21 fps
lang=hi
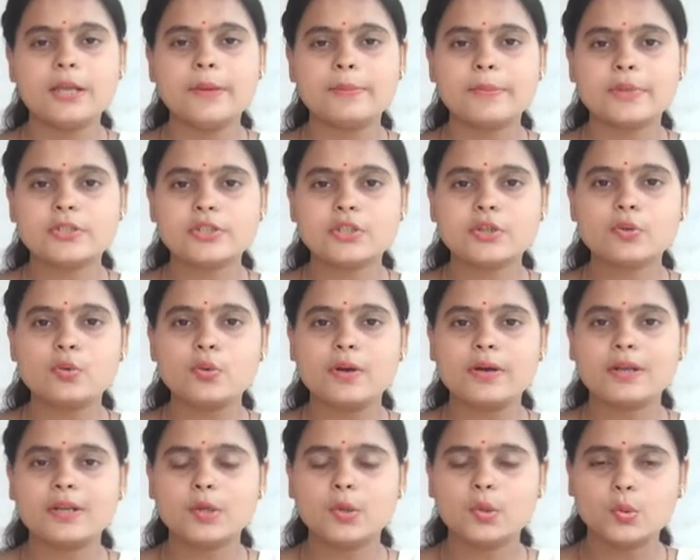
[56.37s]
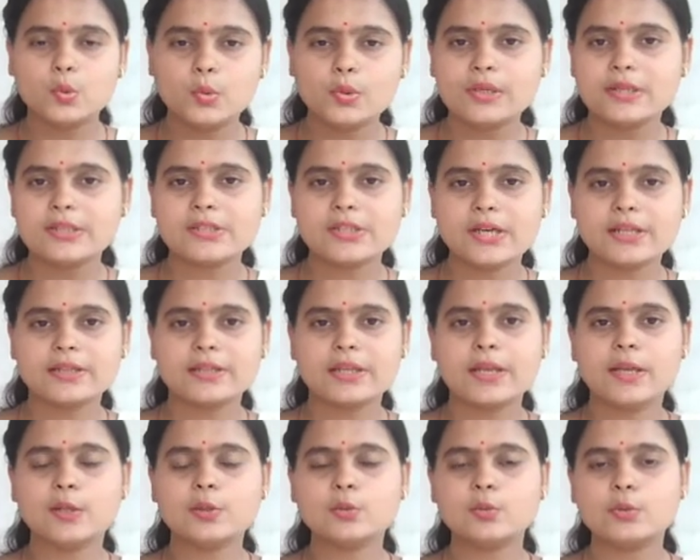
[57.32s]
बच्चे को अगर लू लग जाता
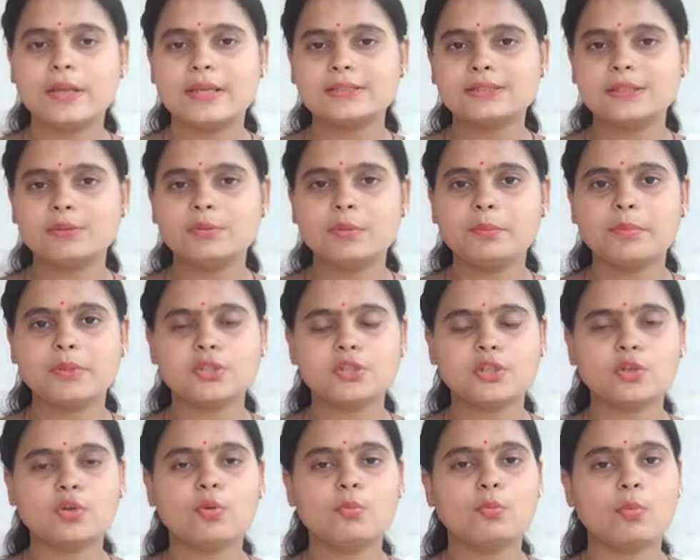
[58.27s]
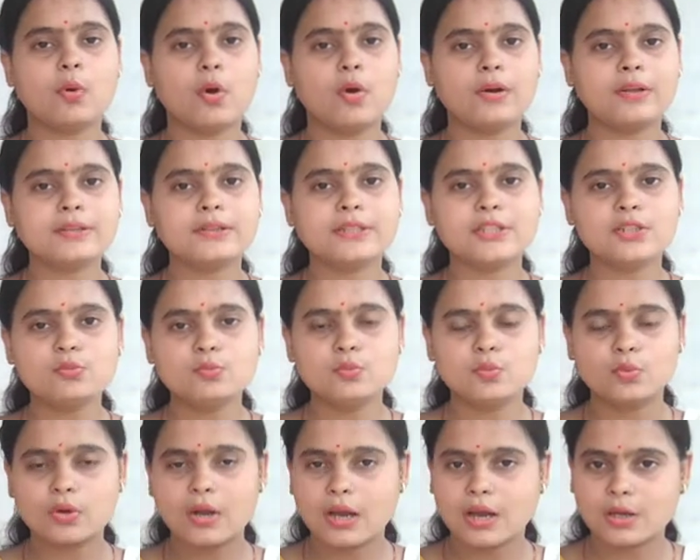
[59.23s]
है तो ऐसे में बच्चे को बहुत तेज़
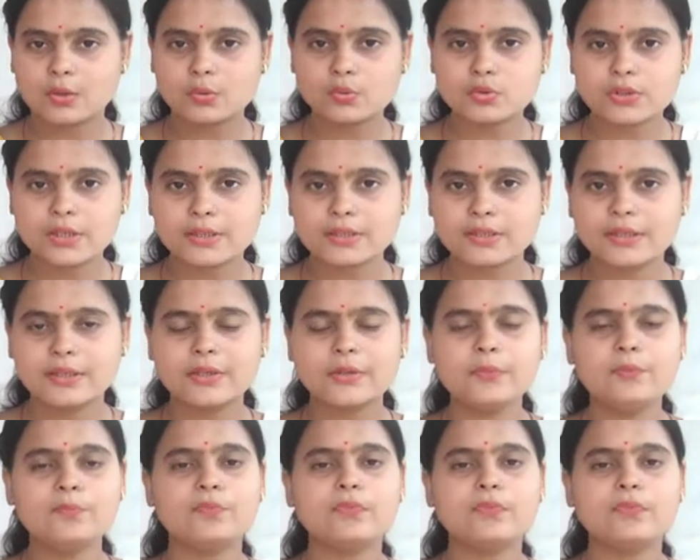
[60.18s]
बुखार हो जाता है